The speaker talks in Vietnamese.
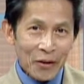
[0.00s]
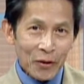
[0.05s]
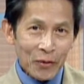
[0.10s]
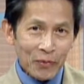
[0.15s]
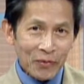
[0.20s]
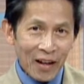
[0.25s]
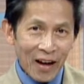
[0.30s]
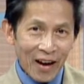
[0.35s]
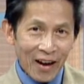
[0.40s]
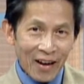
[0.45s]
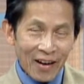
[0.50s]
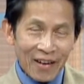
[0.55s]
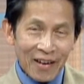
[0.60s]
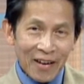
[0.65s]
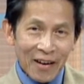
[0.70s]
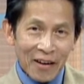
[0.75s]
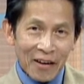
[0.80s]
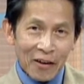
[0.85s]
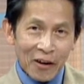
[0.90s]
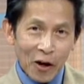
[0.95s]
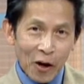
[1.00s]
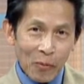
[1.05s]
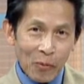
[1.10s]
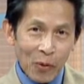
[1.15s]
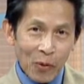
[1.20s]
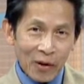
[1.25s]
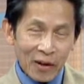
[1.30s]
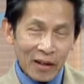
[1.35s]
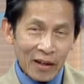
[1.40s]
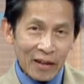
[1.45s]
chúng ta có
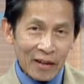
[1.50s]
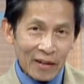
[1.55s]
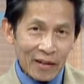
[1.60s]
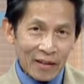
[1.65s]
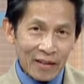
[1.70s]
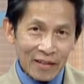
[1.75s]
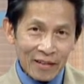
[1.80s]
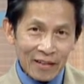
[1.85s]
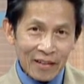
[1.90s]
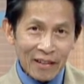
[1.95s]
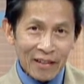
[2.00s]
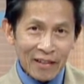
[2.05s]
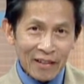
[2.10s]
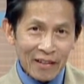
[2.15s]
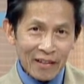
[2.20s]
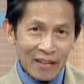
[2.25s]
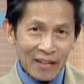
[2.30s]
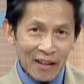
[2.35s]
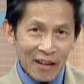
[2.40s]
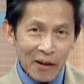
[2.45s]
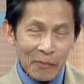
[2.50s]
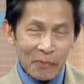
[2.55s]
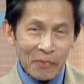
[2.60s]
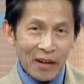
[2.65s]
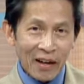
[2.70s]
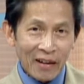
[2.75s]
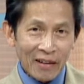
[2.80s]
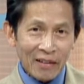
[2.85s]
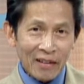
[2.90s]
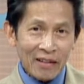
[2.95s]
một cái tin à, hấp
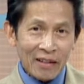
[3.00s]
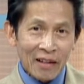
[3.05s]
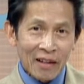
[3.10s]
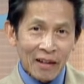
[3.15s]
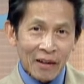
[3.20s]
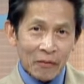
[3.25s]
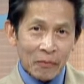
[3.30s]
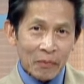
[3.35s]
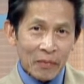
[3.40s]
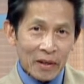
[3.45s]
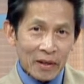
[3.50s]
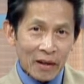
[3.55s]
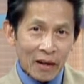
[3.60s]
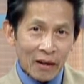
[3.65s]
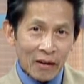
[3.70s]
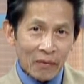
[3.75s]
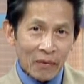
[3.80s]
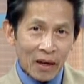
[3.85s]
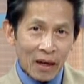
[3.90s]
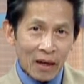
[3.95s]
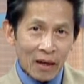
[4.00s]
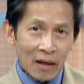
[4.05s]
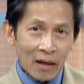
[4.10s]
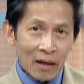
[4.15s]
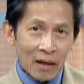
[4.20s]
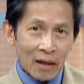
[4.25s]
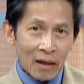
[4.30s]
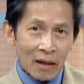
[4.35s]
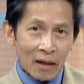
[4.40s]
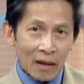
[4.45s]
dẫn bây giờ mà
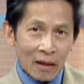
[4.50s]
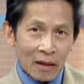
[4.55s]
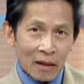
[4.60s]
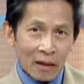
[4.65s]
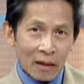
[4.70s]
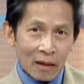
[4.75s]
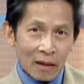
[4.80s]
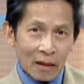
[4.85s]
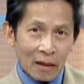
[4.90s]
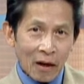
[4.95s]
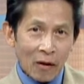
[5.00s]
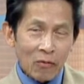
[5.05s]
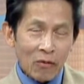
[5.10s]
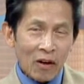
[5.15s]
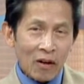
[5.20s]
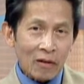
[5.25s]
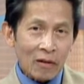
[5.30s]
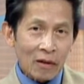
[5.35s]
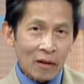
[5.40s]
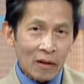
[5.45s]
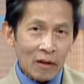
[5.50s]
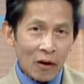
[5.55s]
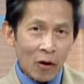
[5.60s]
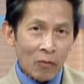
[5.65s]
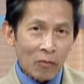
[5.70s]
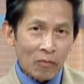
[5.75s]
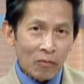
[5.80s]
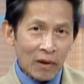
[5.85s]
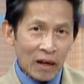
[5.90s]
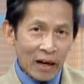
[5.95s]
không có tử
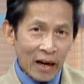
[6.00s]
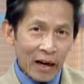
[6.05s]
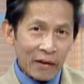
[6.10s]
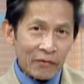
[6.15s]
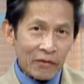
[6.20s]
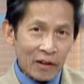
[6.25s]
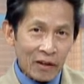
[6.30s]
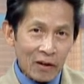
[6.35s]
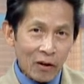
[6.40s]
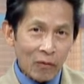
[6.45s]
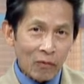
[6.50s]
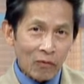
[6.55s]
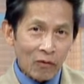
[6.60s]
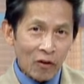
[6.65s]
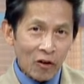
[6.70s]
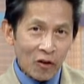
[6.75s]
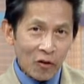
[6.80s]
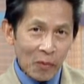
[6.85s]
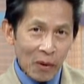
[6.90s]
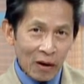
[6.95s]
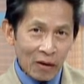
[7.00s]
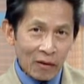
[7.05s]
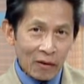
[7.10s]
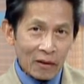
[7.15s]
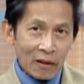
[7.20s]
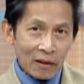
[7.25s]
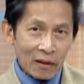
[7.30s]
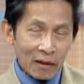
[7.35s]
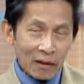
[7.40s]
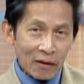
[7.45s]
cung mà ghép tử cung vô mà
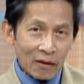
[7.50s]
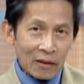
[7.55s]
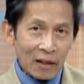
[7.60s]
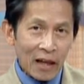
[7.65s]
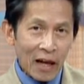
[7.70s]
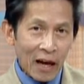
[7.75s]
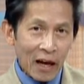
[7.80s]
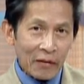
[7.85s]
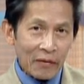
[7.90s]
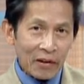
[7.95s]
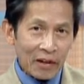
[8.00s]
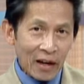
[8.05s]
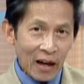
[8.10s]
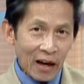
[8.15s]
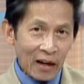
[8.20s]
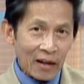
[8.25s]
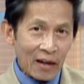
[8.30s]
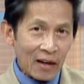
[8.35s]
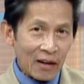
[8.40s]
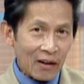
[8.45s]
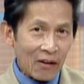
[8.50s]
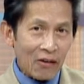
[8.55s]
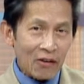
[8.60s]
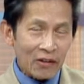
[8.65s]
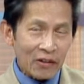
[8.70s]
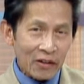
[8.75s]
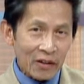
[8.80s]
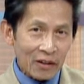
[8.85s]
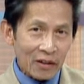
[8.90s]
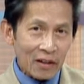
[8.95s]
có có thai mà đẻ ra
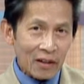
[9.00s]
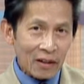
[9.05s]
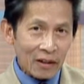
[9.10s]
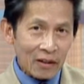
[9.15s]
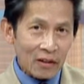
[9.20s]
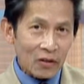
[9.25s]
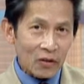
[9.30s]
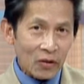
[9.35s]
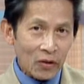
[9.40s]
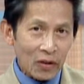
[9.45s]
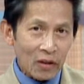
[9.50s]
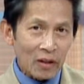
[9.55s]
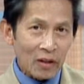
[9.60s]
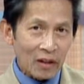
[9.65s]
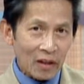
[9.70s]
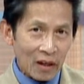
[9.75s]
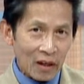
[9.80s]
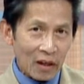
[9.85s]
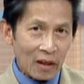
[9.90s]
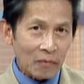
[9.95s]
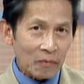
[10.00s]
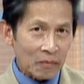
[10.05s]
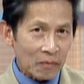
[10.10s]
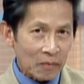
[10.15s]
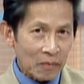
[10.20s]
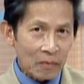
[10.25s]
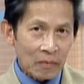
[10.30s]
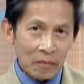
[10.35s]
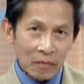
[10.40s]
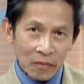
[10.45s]
con được là cái chuyện là
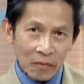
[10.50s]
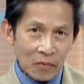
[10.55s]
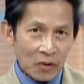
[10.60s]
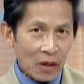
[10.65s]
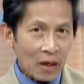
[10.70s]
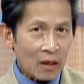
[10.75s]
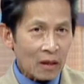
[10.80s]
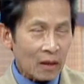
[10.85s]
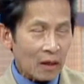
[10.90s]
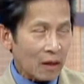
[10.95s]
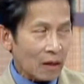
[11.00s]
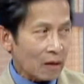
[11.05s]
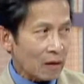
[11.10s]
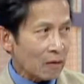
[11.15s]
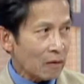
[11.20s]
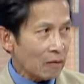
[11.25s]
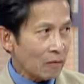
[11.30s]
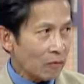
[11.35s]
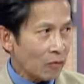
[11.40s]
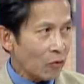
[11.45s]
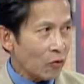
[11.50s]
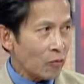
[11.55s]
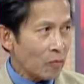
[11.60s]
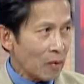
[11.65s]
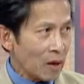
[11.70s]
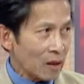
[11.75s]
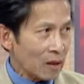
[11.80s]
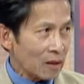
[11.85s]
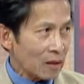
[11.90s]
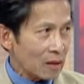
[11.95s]
rất là vui
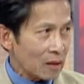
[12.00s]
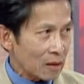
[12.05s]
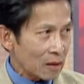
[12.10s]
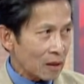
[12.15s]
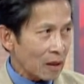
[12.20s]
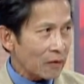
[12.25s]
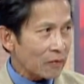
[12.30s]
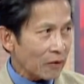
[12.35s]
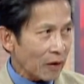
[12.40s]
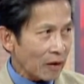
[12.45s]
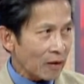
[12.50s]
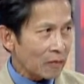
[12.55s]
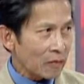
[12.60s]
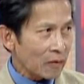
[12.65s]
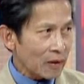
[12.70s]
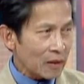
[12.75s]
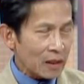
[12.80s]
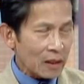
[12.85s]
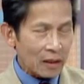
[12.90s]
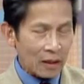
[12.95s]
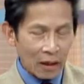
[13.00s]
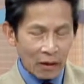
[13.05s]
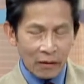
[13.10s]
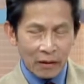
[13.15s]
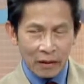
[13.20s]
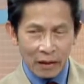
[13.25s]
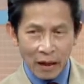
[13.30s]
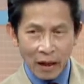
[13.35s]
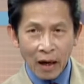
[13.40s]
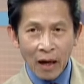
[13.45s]
mừng nhé phải không ừ. bác sĩ ừ. cầu
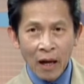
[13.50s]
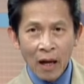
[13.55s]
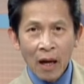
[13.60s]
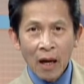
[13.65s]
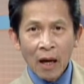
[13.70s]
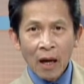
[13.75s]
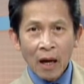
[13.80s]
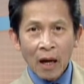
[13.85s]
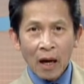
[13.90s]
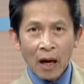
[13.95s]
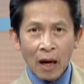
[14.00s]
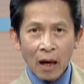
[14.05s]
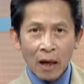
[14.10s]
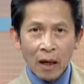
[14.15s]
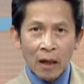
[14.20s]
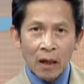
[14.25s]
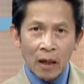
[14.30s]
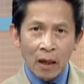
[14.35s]
yeah. Dạ. à,